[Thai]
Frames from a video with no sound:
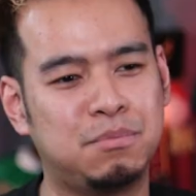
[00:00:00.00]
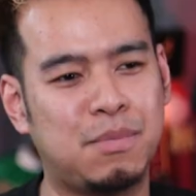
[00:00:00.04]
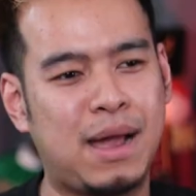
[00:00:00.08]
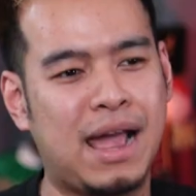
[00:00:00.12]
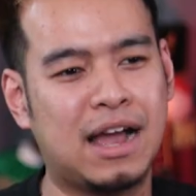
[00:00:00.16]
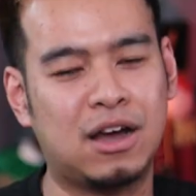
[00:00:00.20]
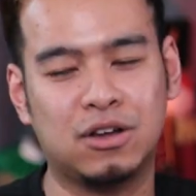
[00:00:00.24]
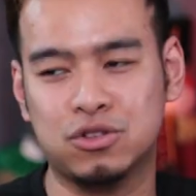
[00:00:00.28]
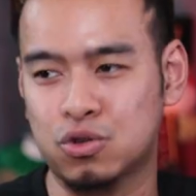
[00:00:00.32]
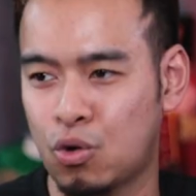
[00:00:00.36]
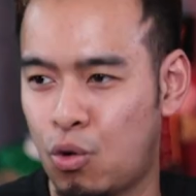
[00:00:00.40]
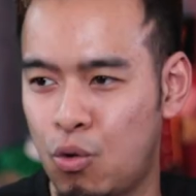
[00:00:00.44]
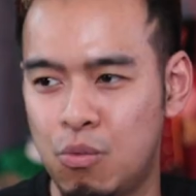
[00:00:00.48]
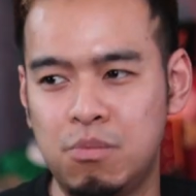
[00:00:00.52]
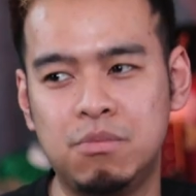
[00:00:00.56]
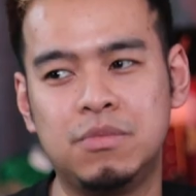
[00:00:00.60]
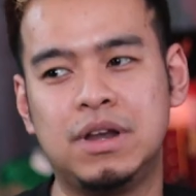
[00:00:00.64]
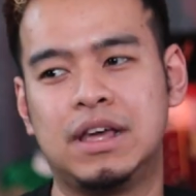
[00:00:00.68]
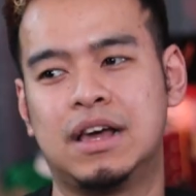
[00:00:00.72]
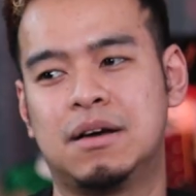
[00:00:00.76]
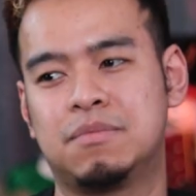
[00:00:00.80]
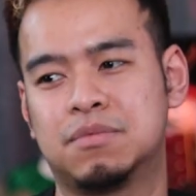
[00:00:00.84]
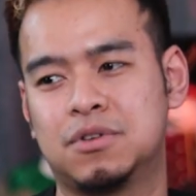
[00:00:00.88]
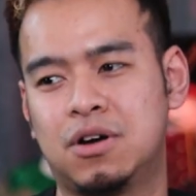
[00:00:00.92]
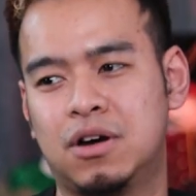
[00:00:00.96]
คือแม่ก็ทุ่
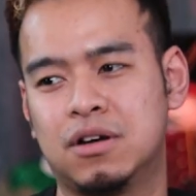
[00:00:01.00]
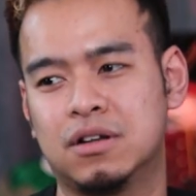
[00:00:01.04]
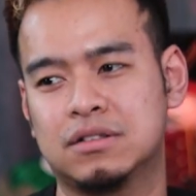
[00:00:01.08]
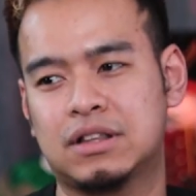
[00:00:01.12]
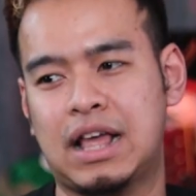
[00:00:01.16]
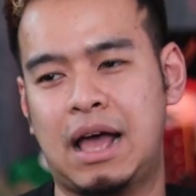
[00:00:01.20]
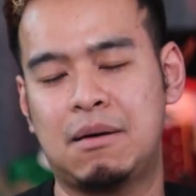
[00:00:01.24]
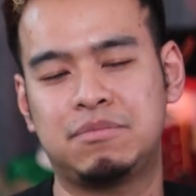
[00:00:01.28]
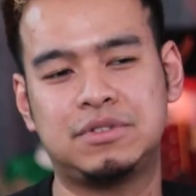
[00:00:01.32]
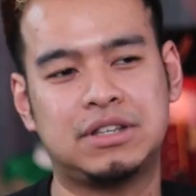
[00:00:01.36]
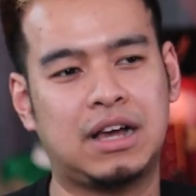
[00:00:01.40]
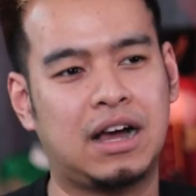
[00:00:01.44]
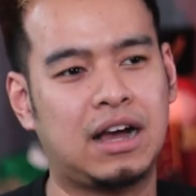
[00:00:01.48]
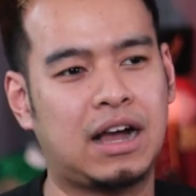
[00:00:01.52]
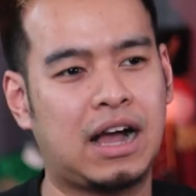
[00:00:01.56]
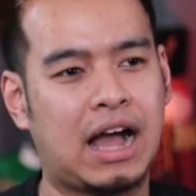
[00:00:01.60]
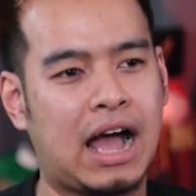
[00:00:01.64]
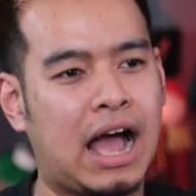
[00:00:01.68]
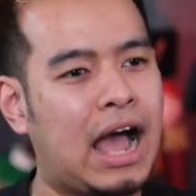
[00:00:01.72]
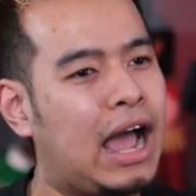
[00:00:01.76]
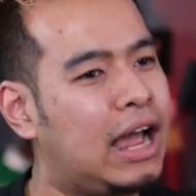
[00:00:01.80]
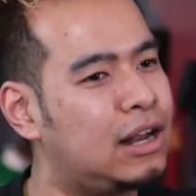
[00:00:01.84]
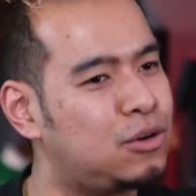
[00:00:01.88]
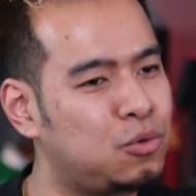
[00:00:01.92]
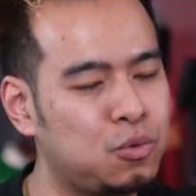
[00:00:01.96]
มเลยครับก็แทบจะ
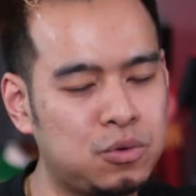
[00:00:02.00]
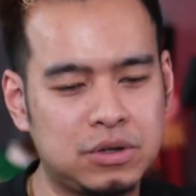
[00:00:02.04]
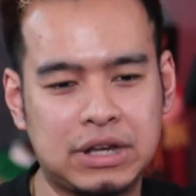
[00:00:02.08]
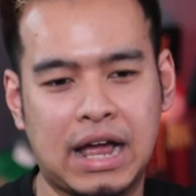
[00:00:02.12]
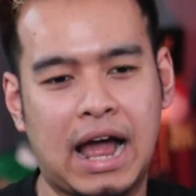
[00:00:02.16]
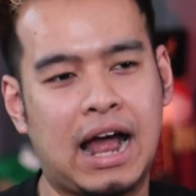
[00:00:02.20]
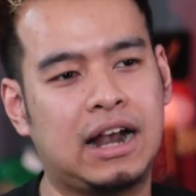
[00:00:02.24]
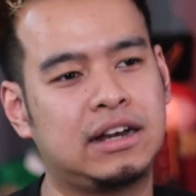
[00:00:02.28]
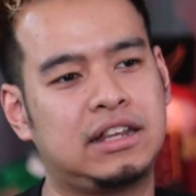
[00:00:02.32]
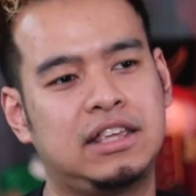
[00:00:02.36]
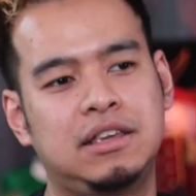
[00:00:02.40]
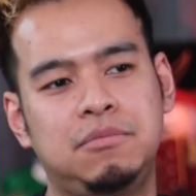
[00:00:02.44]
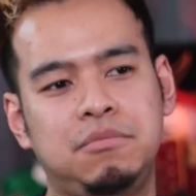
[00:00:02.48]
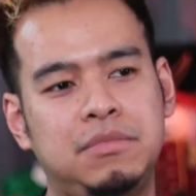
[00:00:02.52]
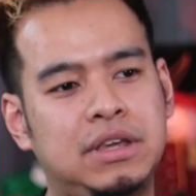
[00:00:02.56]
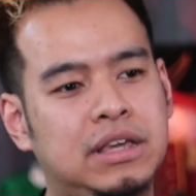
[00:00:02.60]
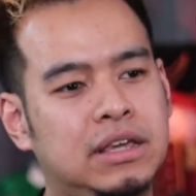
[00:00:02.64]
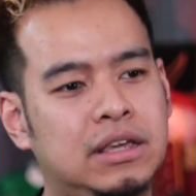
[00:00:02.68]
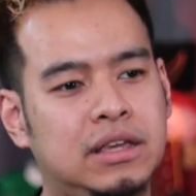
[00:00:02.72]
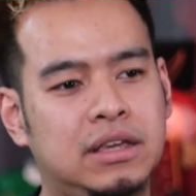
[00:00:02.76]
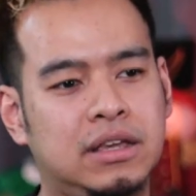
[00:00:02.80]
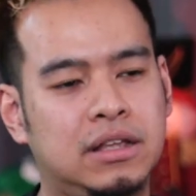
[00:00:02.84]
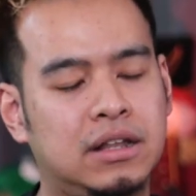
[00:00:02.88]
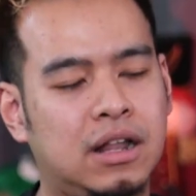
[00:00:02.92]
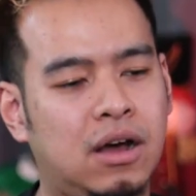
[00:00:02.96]
ขายทุกอย่างที่
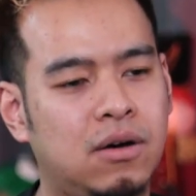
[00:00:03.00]
มี